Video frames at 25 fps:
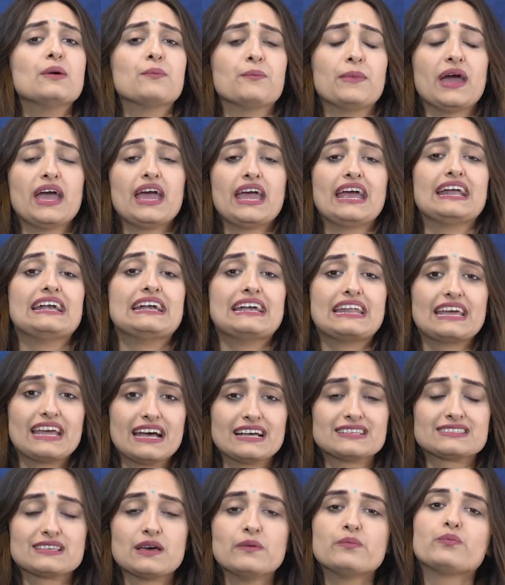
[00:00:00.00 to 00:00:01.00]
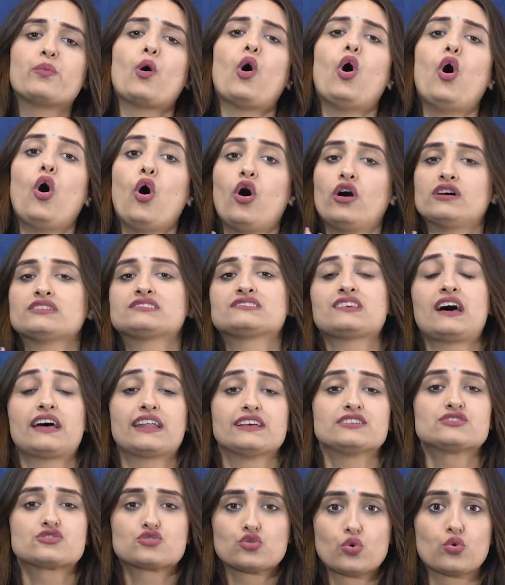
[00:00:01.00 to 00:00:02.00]
में इंडिया से बहुत
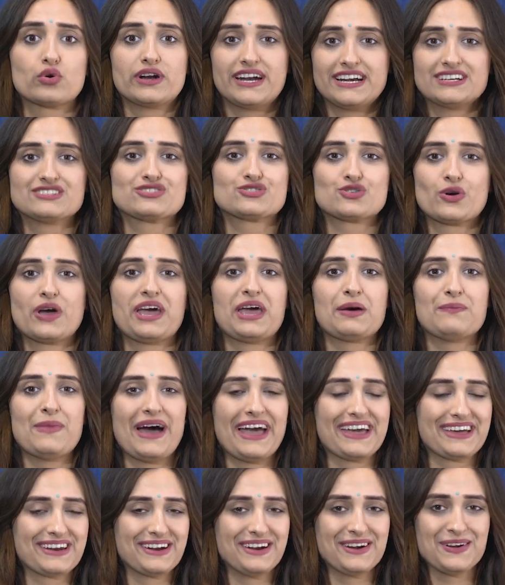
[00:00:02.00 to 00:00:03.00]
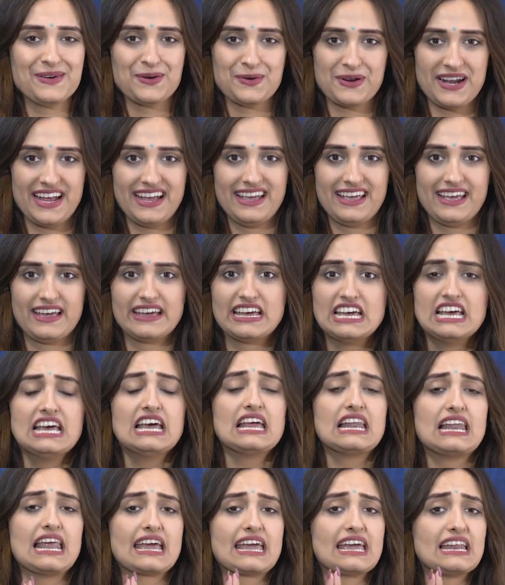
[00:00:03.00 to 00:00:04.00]
सारे स्टूडेंट्स जो हैं माइग्रेट हो रहे हैं
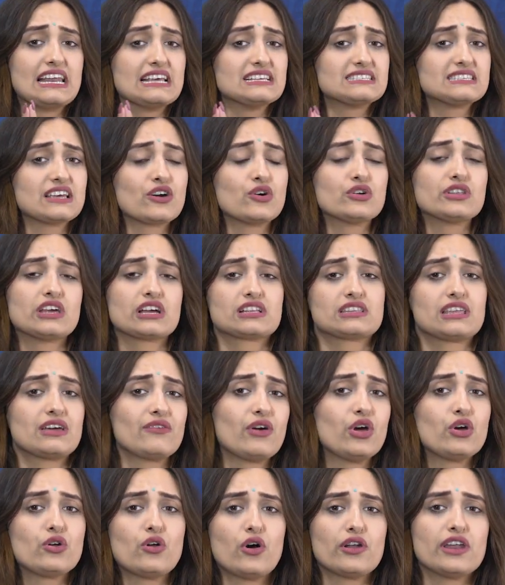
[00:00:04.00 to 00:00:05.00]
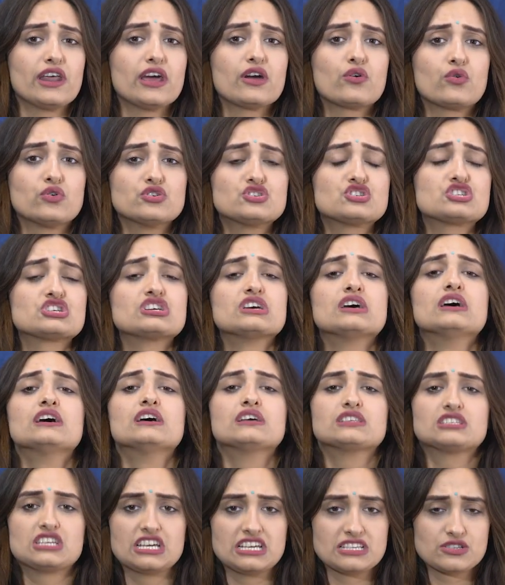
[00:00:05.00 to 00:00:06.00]
लेकिन इसी को देखते हुए उन्होंने कुछ
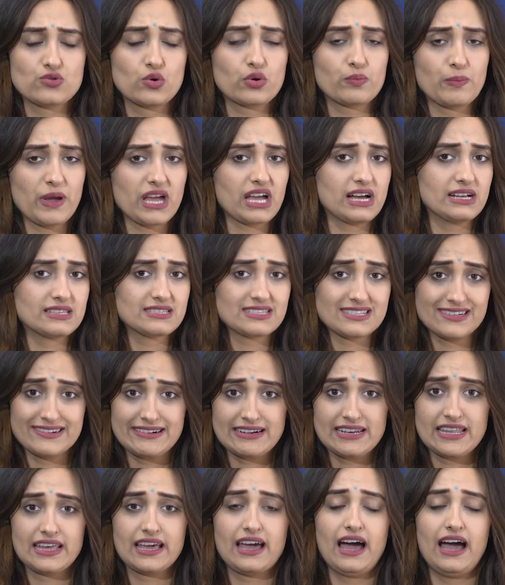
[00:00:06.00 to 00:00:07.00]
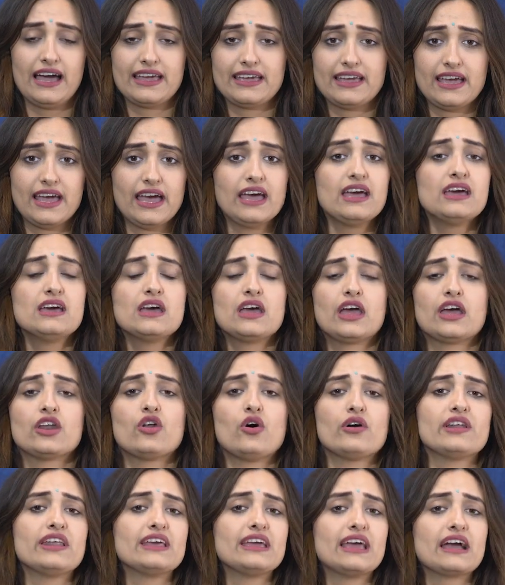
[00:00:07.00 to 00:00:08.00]
चीज़ों में कंसर्न दिखाई है
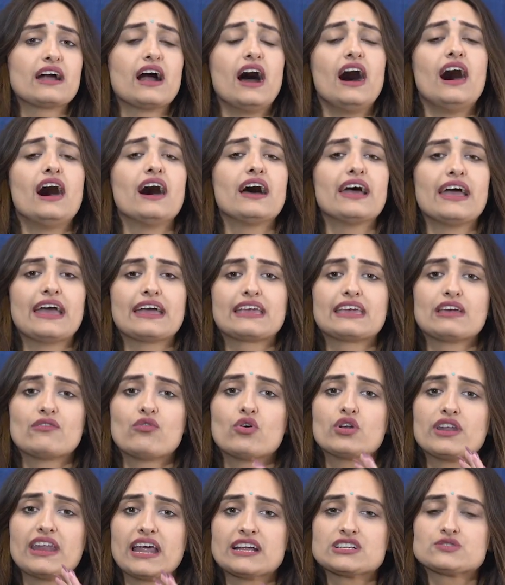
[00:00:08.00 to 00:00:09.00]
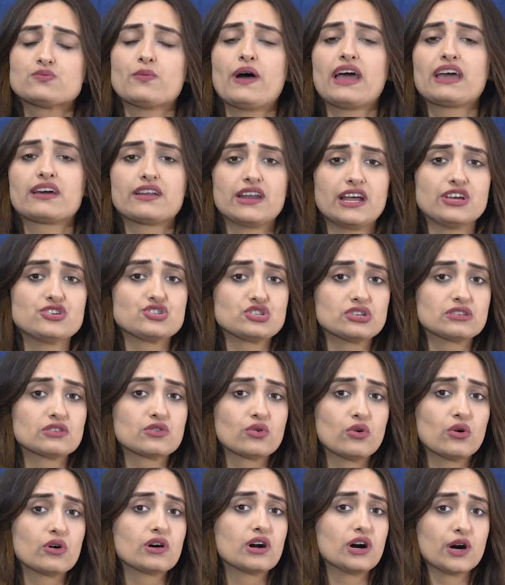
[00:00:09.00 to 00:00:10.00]
इन्होंने ये कहा है कि वो नेट माइग्रेशन
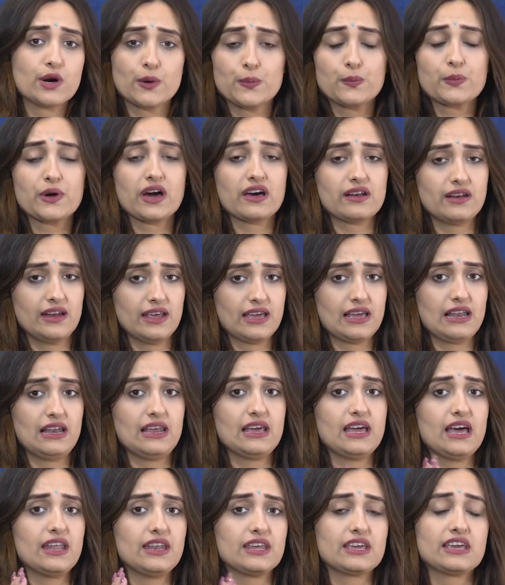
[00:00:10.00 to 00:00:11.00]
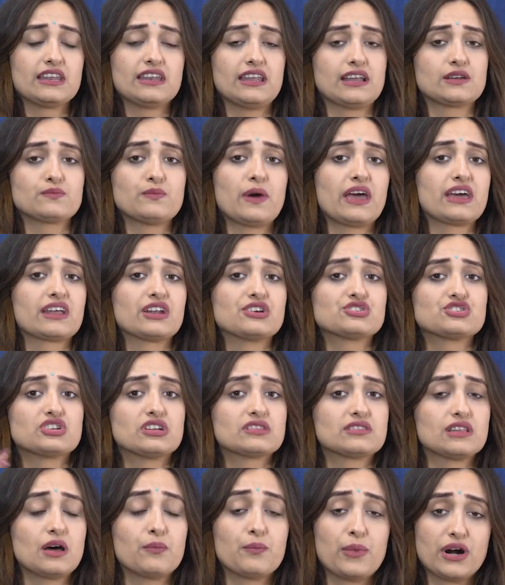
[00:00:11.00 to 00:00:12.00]
को कर्ब करने के लिए यानी कि नेट माइग्रेशन
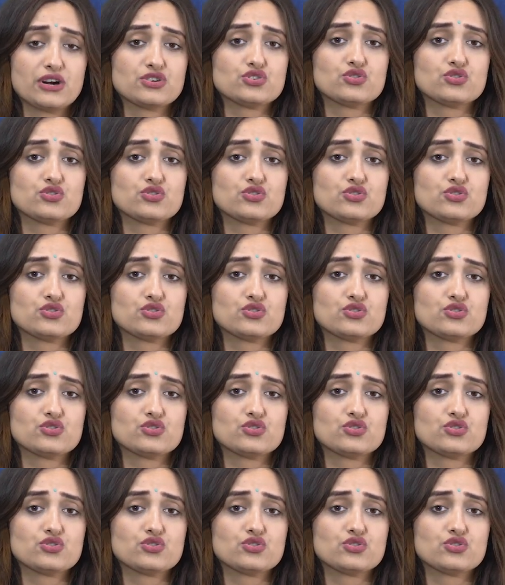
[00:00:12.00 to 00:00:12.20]
इतना बढ़